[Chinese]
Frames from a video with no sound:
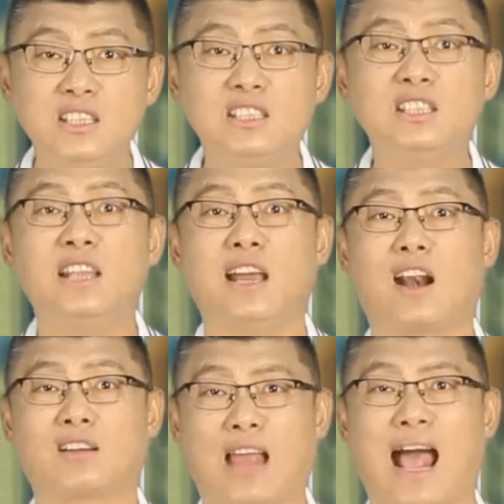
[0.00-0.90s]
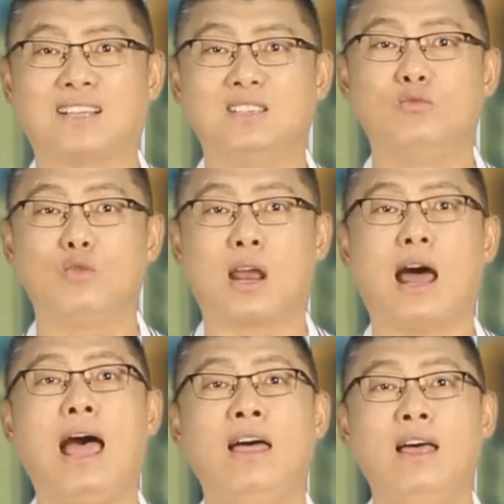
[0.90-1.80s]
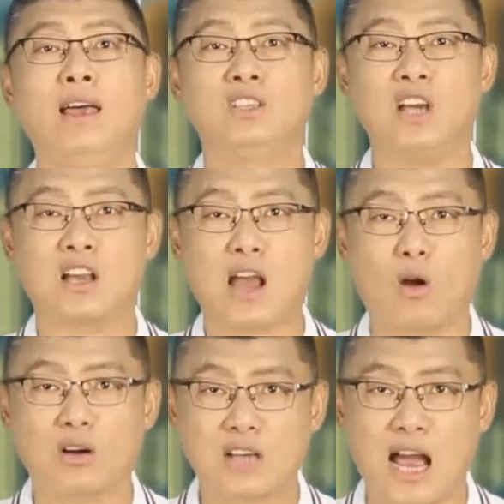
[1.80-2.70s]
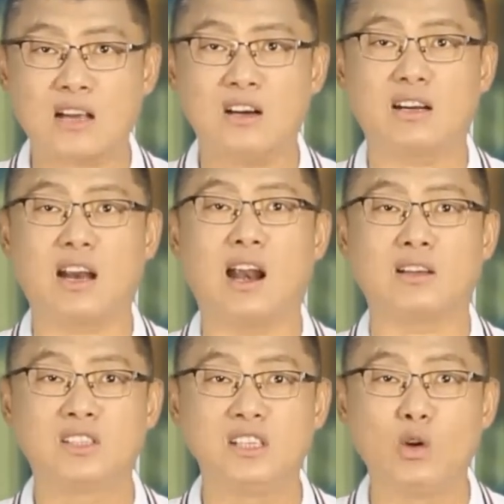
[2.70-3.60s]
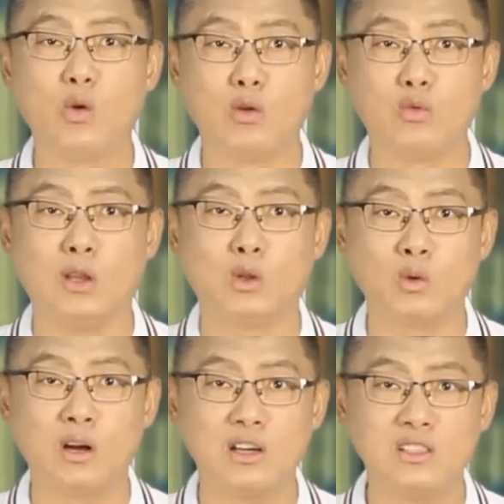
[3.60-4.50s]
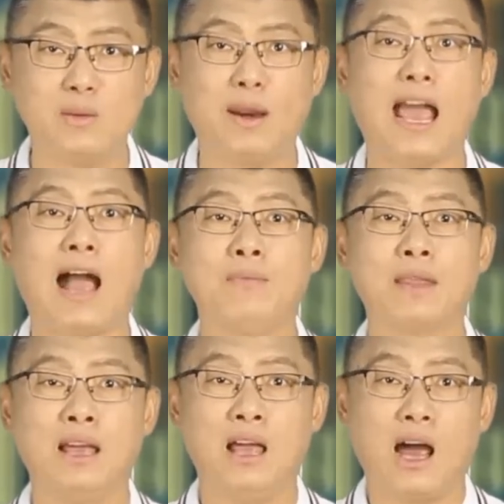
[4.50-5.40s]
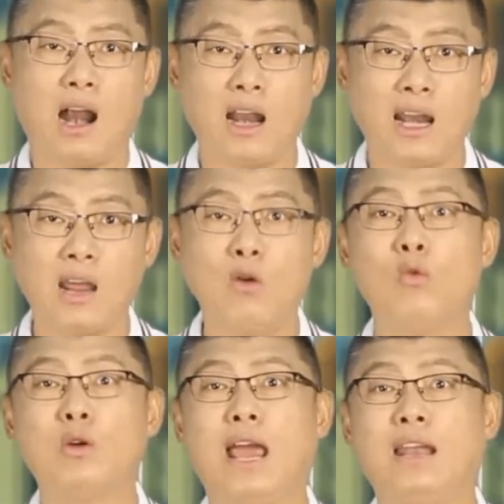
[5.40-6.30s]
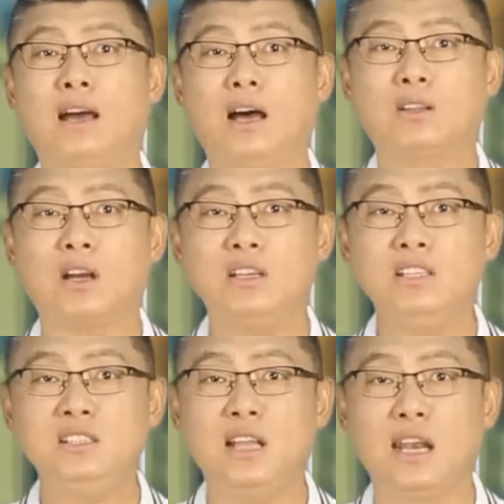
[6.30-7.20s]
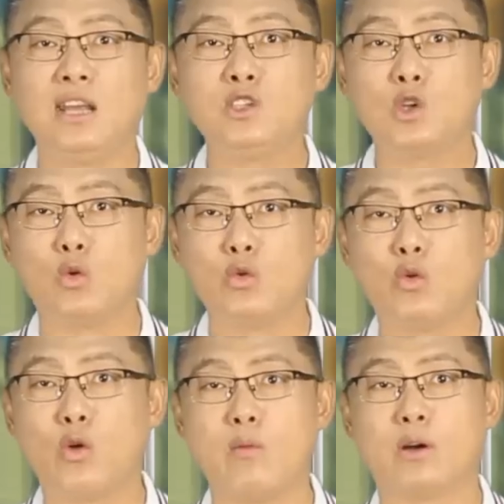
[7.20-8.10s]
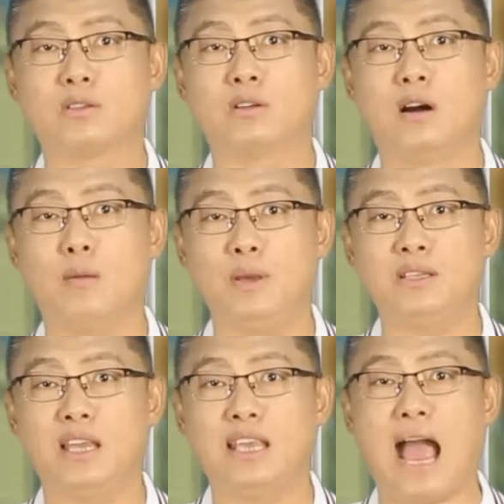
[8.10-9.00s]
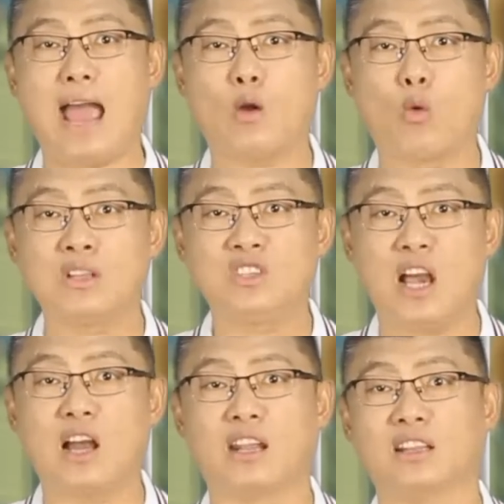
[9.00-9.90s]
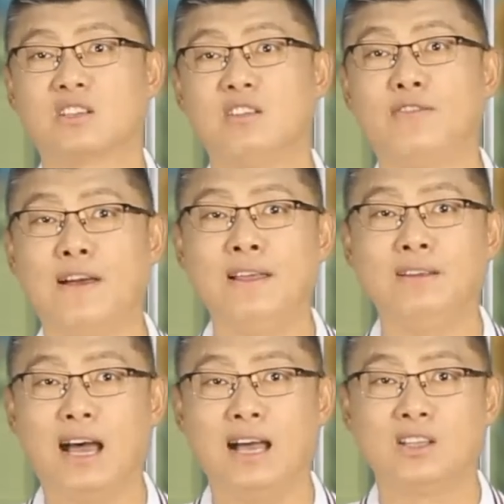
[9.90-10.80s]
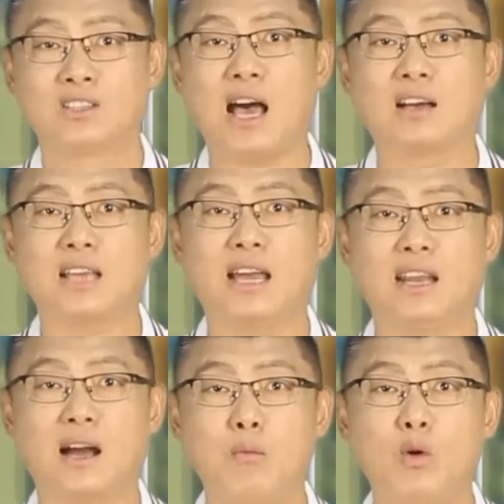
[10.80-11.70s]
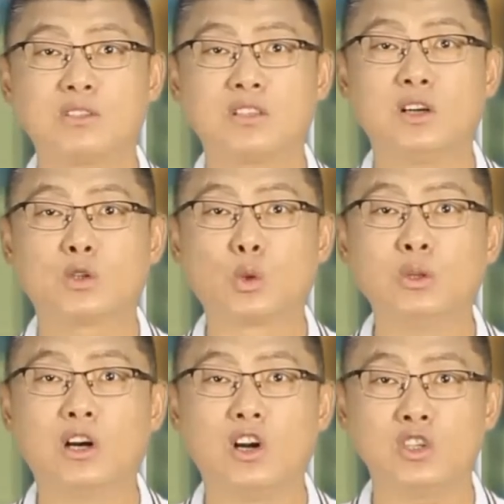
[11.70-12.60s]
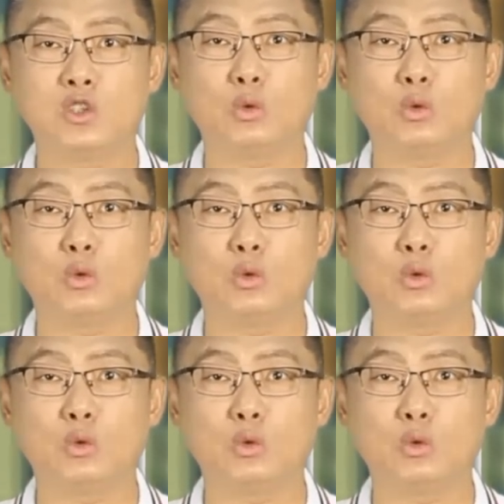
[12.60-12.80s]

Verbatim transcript: 尼金那样打进乌克兰，像高尔察克那样经略远东和西伯利亚。2005年呢，邓尼金的灵柩运回莫斯科，并且以爱国将领的身份啊，葬在这个莫斯科顿河